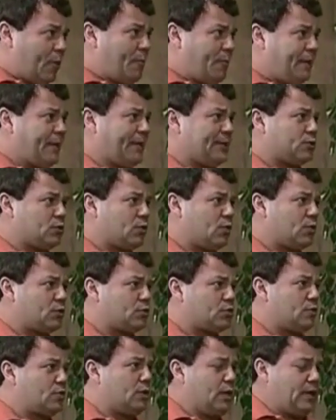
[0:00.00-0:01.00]
eu sou meio
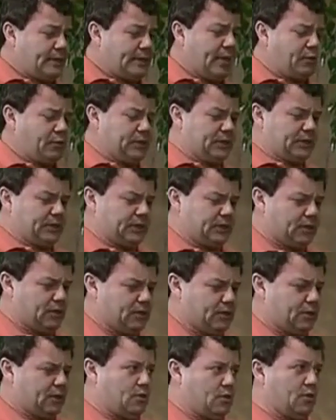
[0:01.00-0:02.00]
preguiçoso. Daí eu
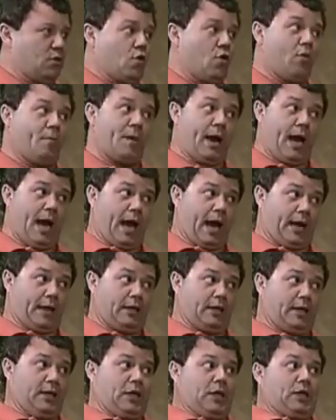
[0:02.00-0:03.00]
disse,
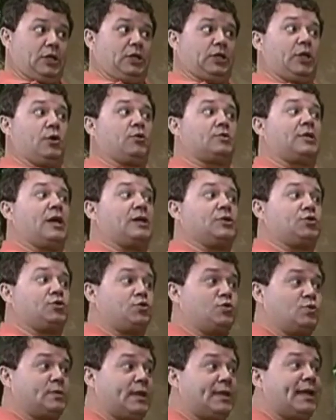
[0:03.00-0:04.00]
Omar, Deus
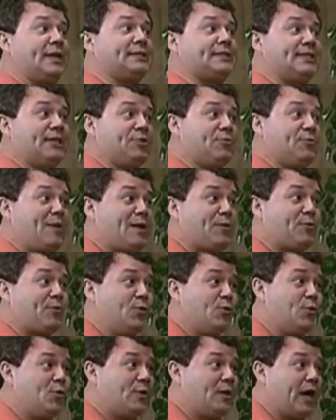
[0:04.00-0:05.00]
ajuda quem cedo
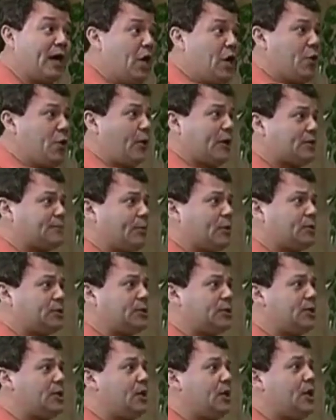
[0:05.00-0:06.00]
madruga. Eu
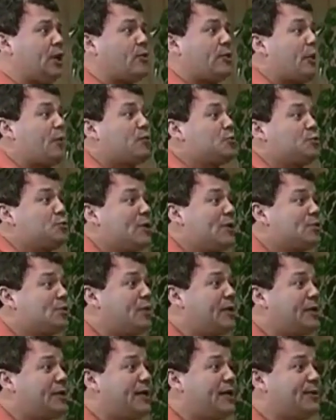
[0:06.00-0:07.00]
respondi, eu quero continuar
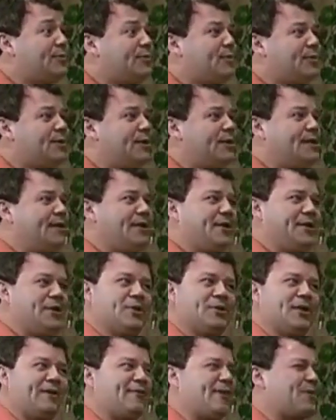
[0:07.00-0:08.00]
sonhando.
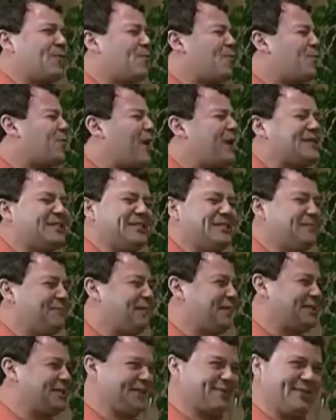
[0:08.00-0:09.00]
Eu tava quase
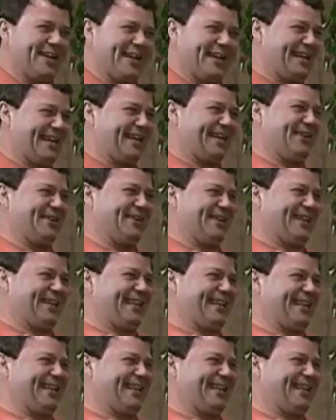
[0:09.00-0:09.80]
te beijando naquela